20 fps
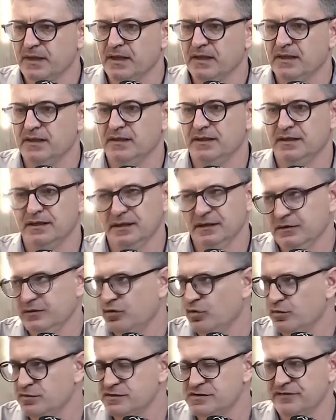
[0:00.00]
E,
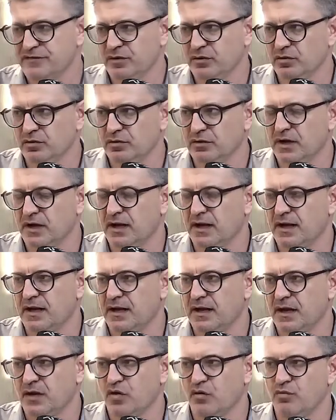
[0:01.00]
como você falou, a,
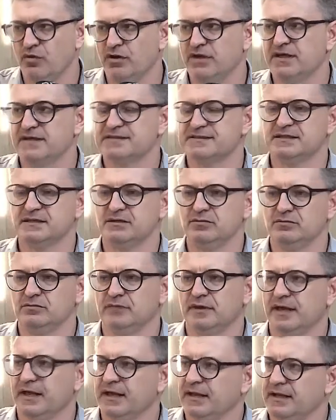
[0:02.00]
a comunicação
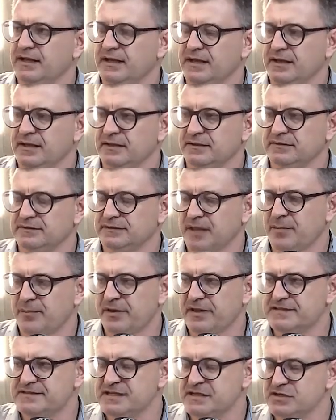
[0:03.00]
ela está
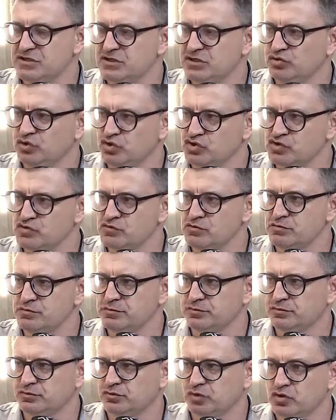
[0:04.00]
presente em todos,
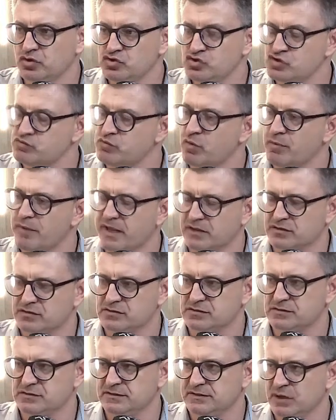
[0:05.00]
todos os
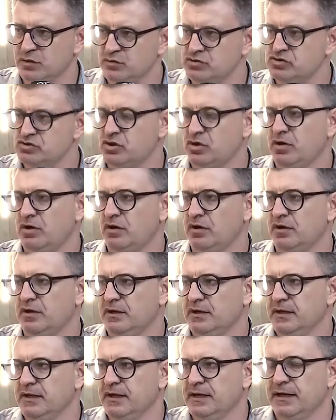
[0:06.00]
momentos. Não só
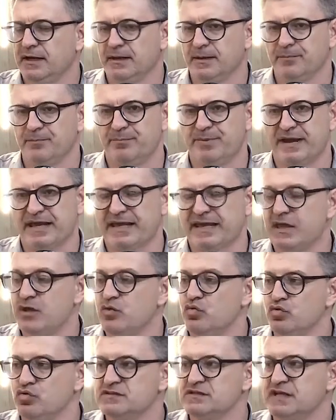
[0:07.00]
ah, para quem
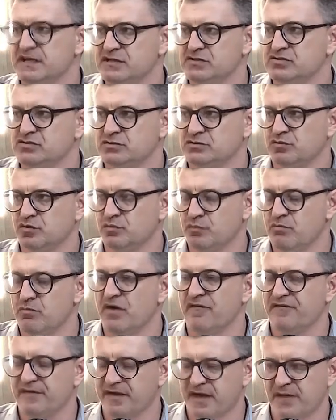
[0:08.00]
usa isso como uma
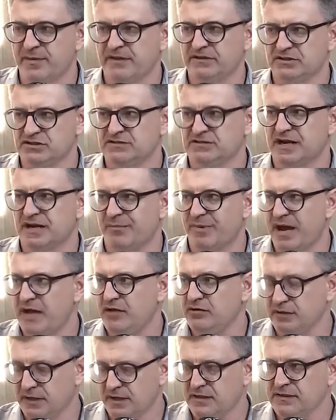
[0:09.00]
ferramenta de
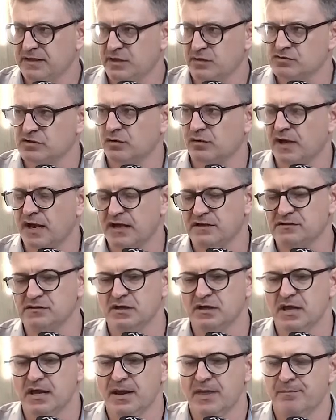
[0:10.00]
trabalho, né, que é o seu caso,
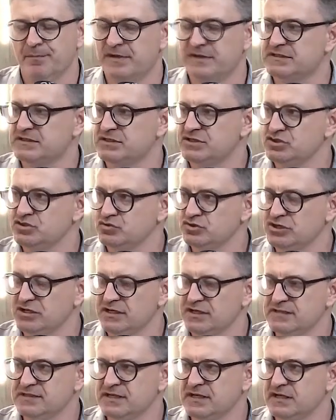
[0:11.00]
mas a gente
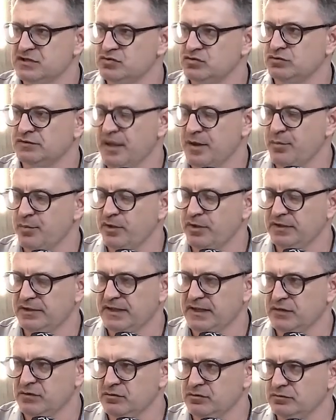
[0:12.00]
utiliza isso o tempo
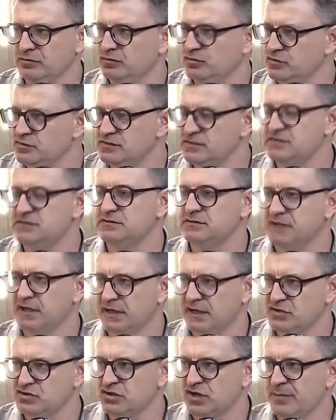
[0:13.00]
inteiro nos
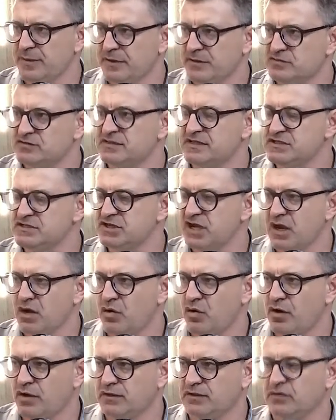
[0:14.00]
relacionamentos, desde que
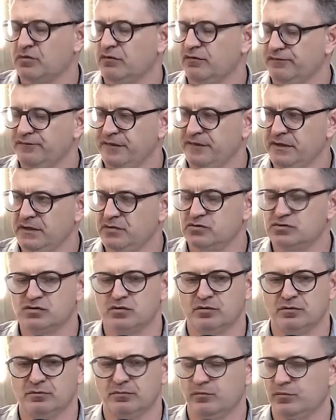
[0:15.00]
acorda, com filhos,
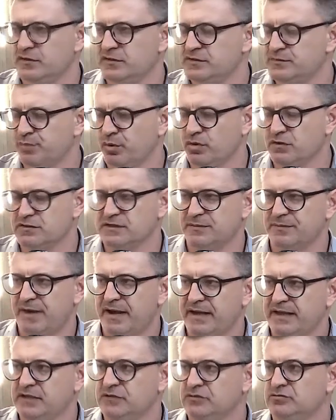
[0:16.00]
com esposa,
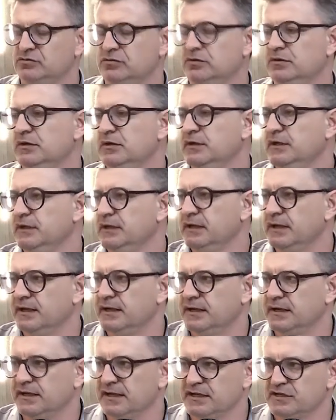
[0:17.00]
marido,
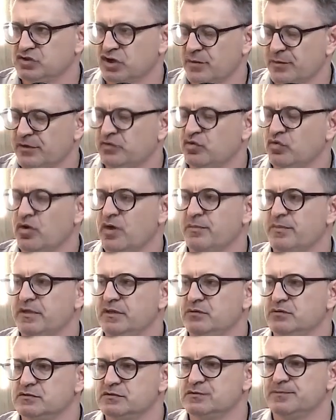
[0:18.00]
eh, relacionamento com
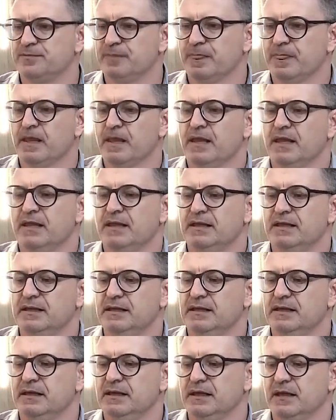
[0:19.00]
amigos.
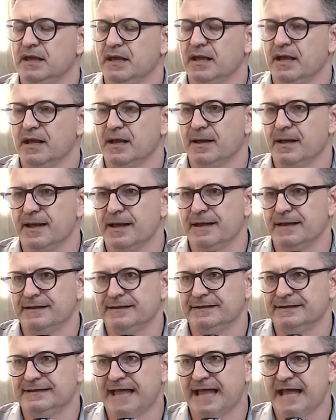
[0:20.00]
E
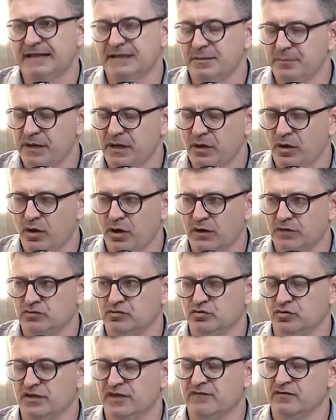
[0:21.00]
nada melhor
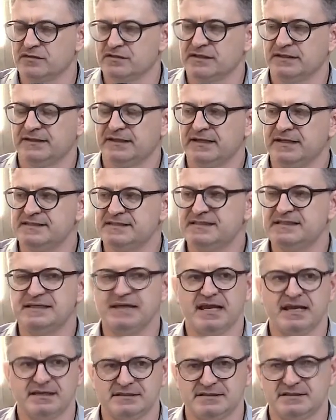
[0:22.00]
do que você ter
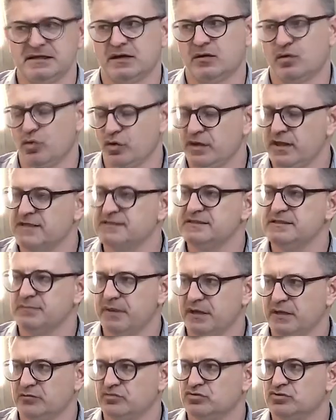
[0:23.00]
ciência,
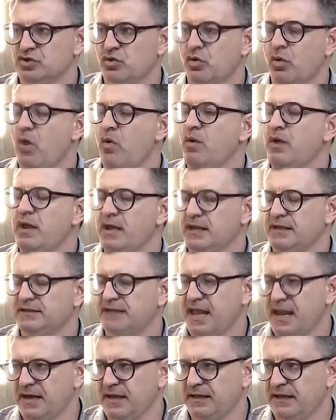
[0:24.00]
conhecimento de qual é a
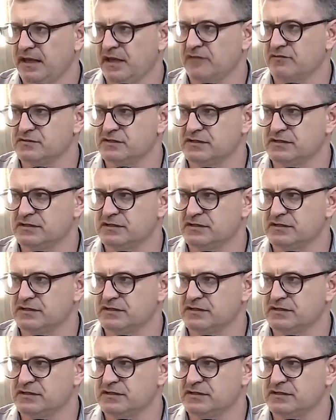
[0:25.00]
técnica que você está